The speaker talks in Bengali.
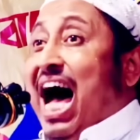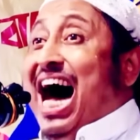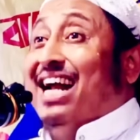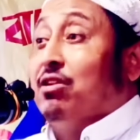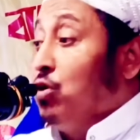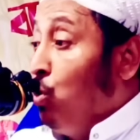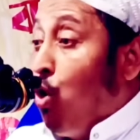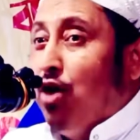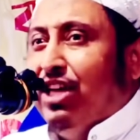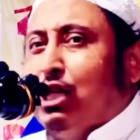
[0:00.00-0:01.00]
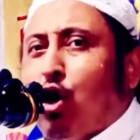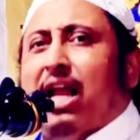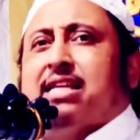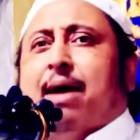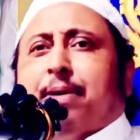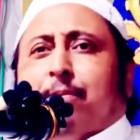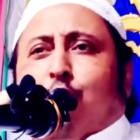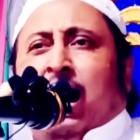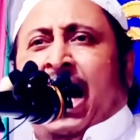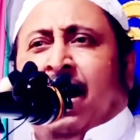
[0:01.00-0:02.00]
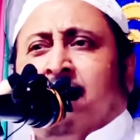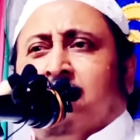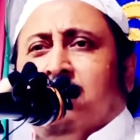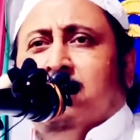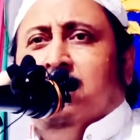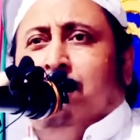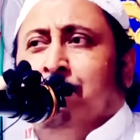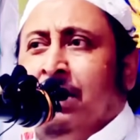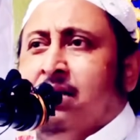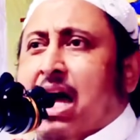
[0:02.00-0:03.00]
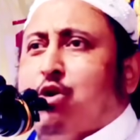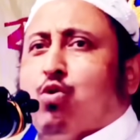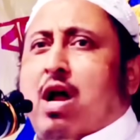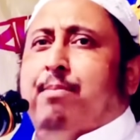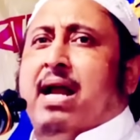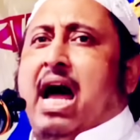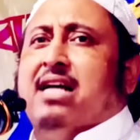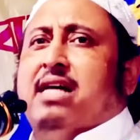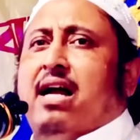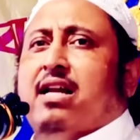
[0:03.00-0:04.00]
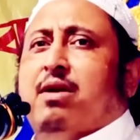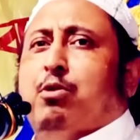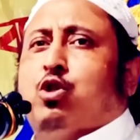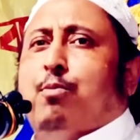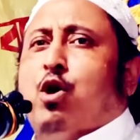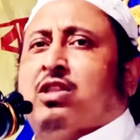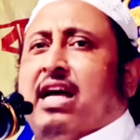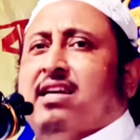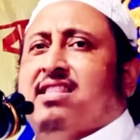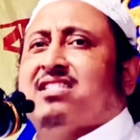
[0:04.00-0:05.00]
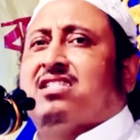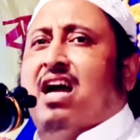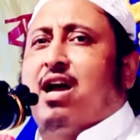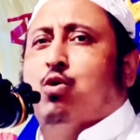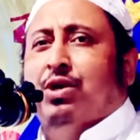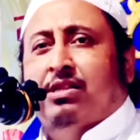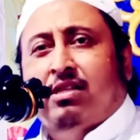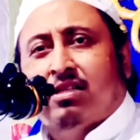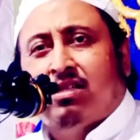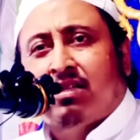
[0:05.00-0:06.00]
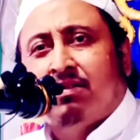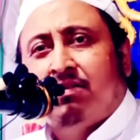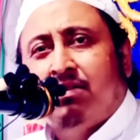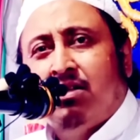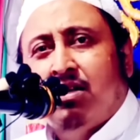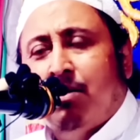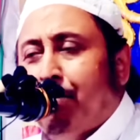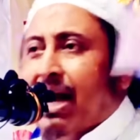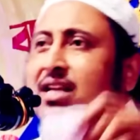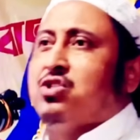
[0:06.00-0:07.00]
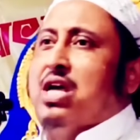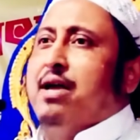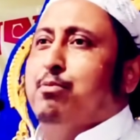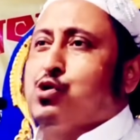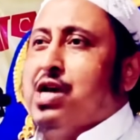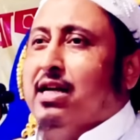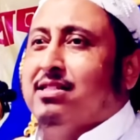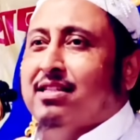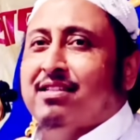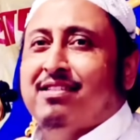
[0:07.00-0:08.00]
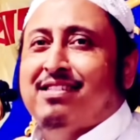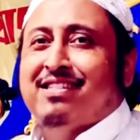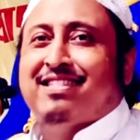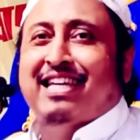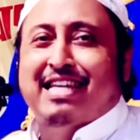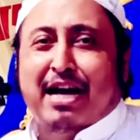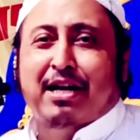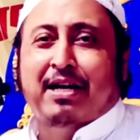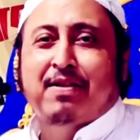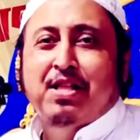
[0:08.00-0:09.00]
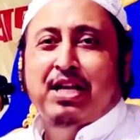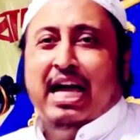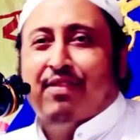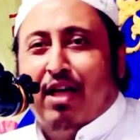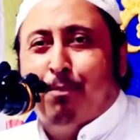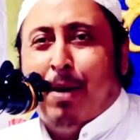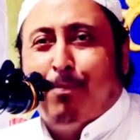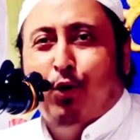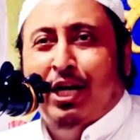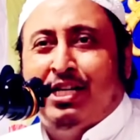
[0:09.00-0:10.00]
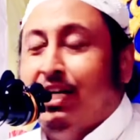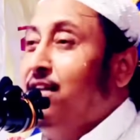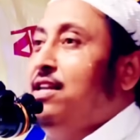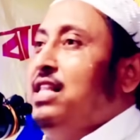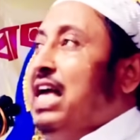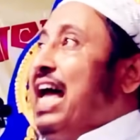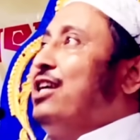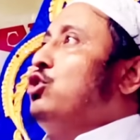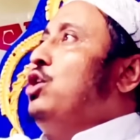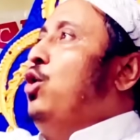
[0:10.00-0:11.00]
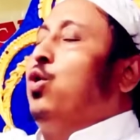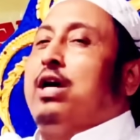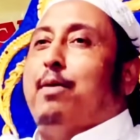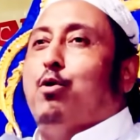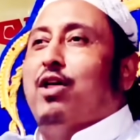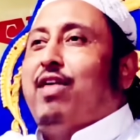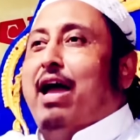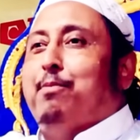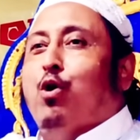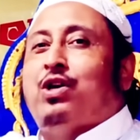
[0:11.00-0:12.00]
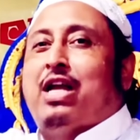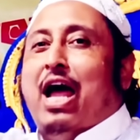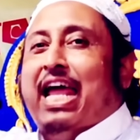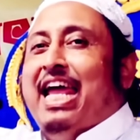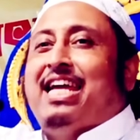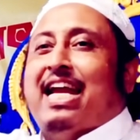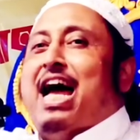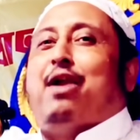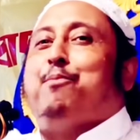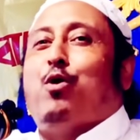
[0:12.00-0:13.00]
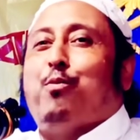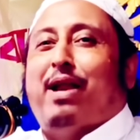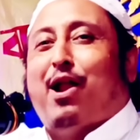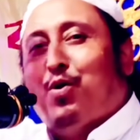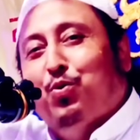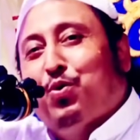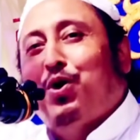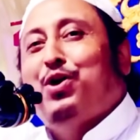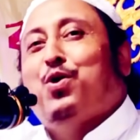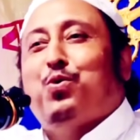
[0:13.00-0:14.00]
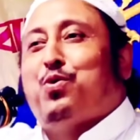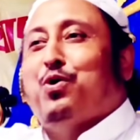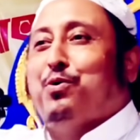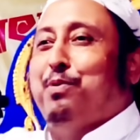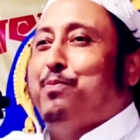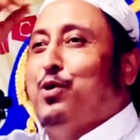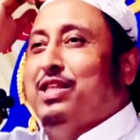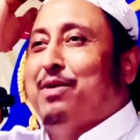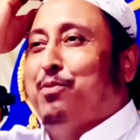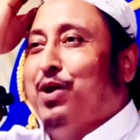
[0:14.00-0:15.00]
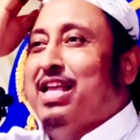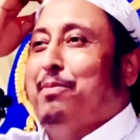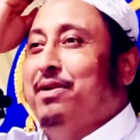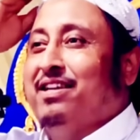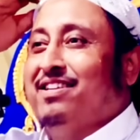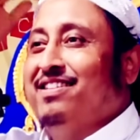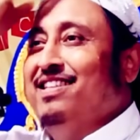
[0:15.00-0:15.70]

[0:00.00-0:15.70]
তার গদি চলে যাবে বলে মিজানুর রহমান আজহারির মতো বক্তাকে দেশ ছাড়া করে দিয়েছে মালয়েশিয়ায় বসে আছে সে জানে এদের পাপুলিটি এরা যদি লোককে বলে দেয় ভোটটা এইখানে আর পড়বে না নৌকোয় নৌকোর বিপরীতে পড়ে যাবে